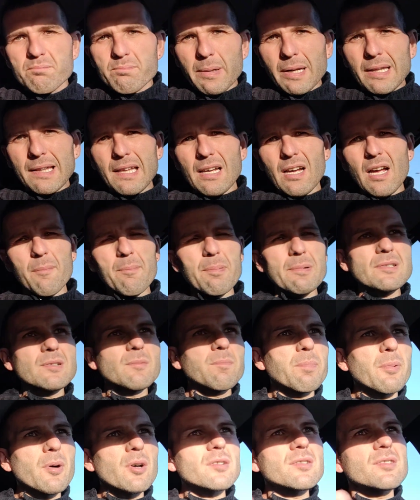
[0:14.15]
partiamo dal
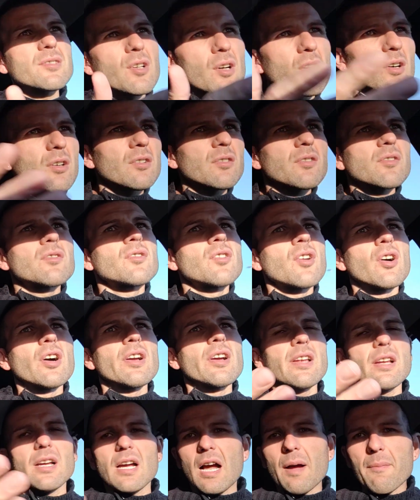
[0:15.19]
presupposto
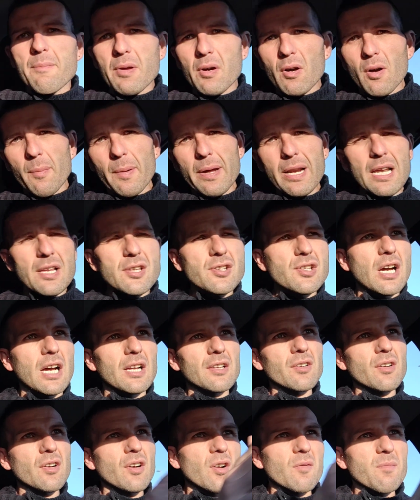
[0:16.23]
noi abbiamo
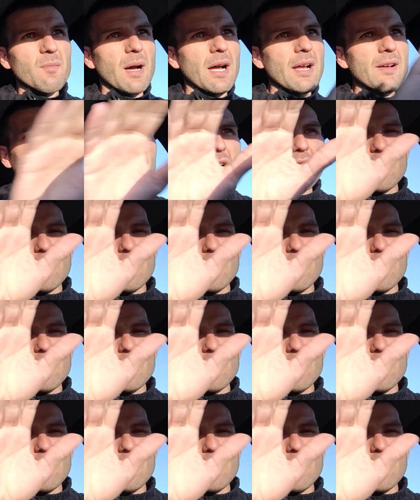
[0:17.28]
pareggiato ormai